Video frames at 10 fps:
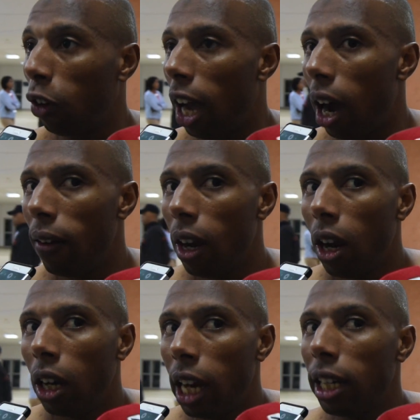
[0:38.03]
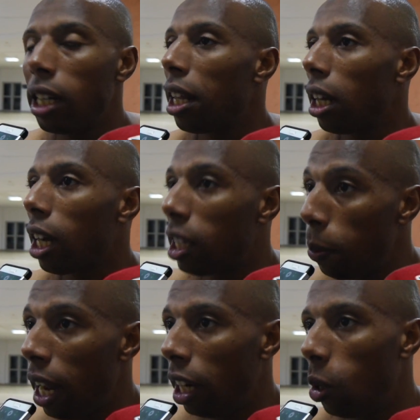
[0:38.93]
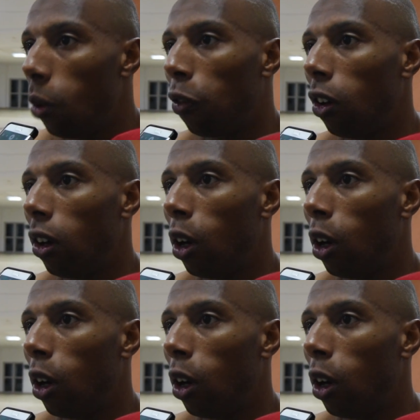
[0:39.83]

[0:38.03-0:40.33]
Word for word: فيها لاننا خدمنا عليهم في